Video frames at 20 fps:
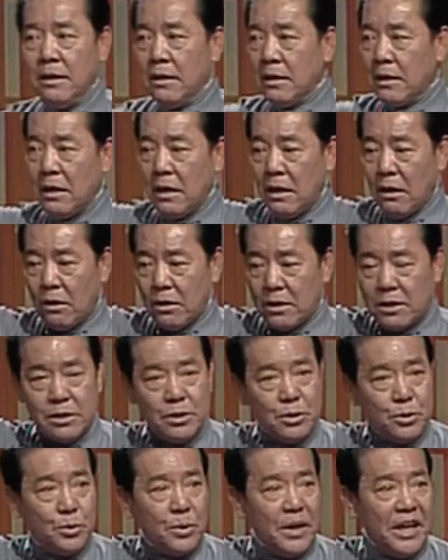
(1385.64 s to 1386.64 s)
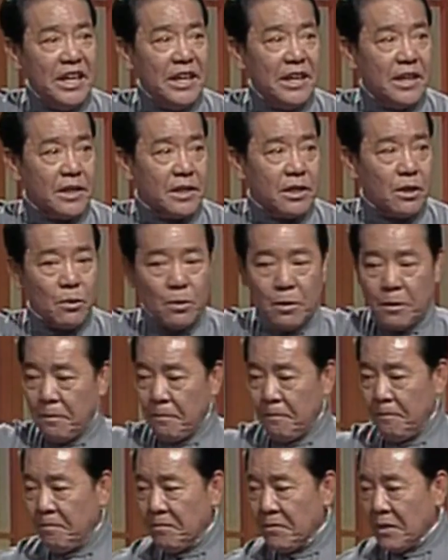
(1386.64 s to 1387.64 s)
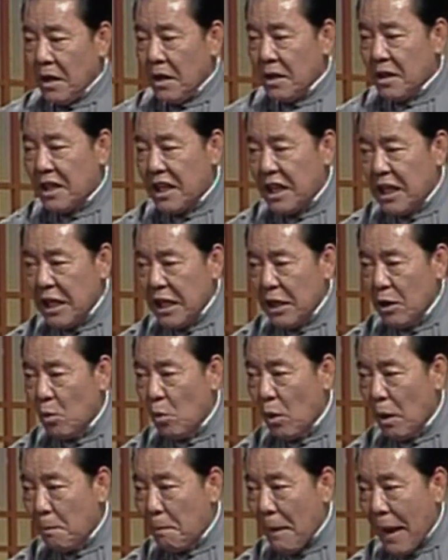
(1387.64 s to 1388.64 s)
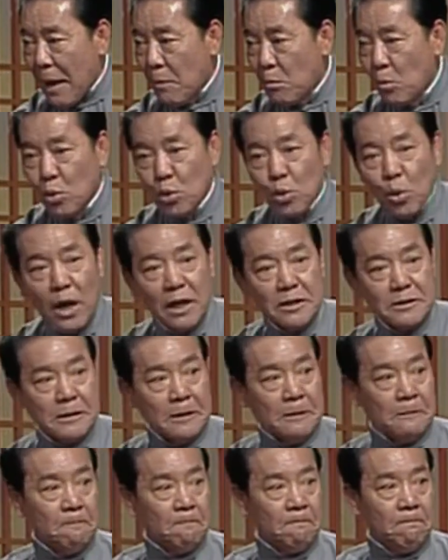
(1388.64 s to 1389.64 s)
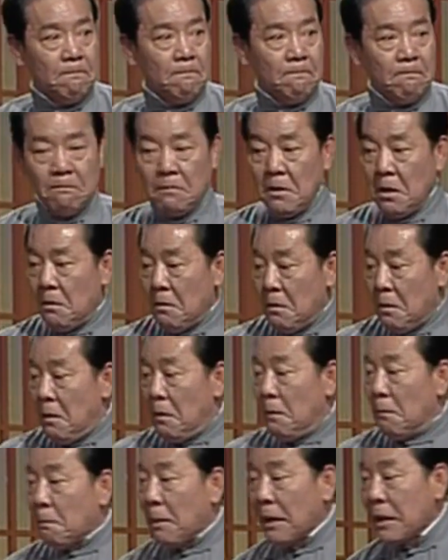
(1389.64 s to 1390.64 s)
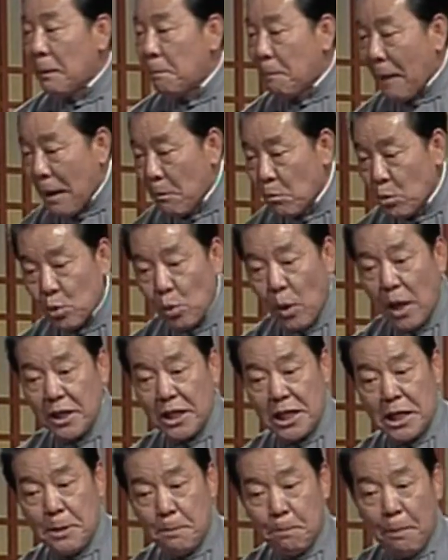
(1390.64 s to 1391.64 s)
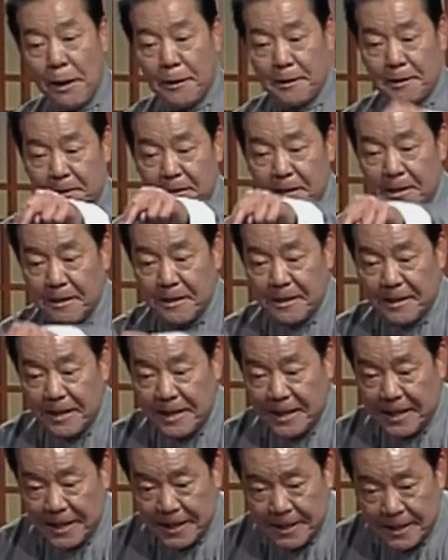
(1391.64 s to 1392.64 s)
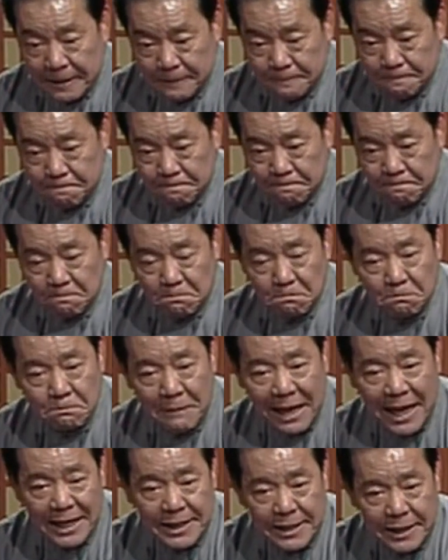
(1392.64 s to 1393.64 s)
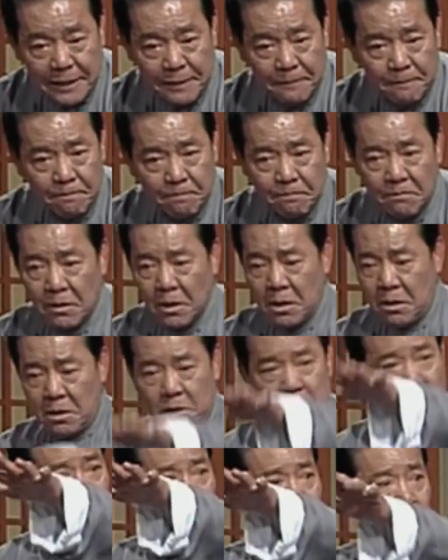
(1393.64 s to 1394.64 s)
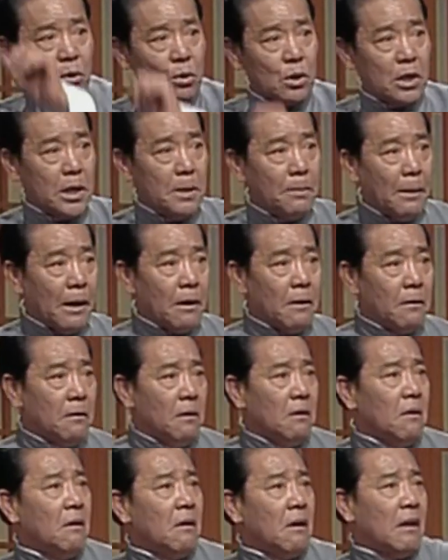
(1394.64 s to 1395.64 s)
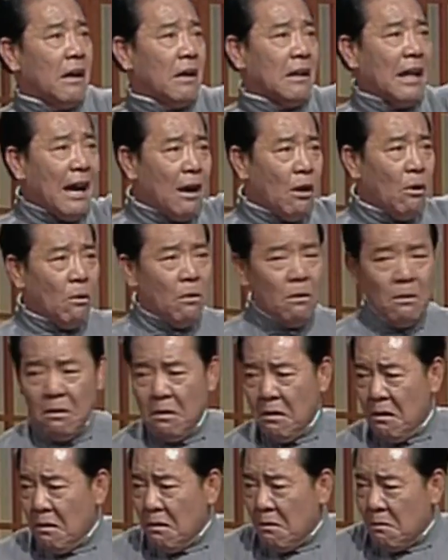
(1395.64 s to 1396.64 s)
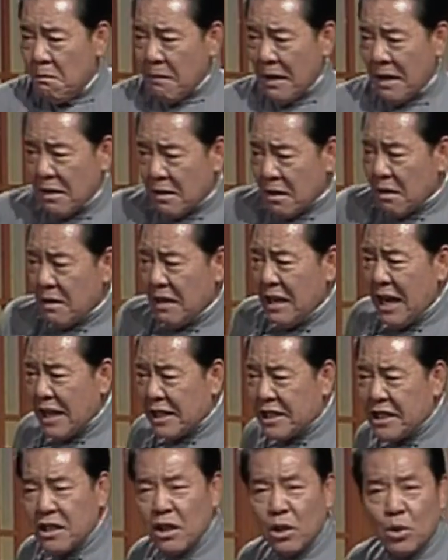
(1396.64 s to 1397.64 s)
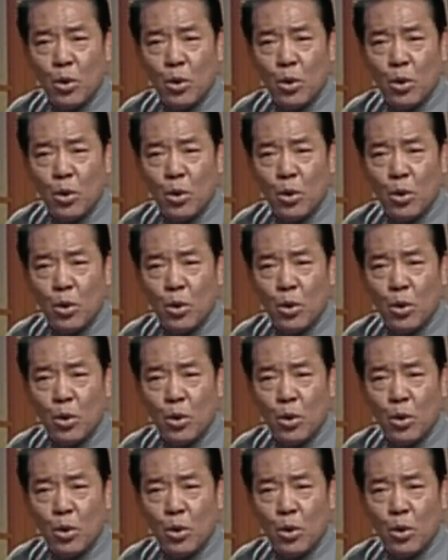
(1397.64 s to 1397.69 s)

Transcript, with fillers: 跟老师学艺的时候，劈过百木桩子，把那百木桩子一半钉在地底下。埋去，上头露着一半，两大溜。没事练习这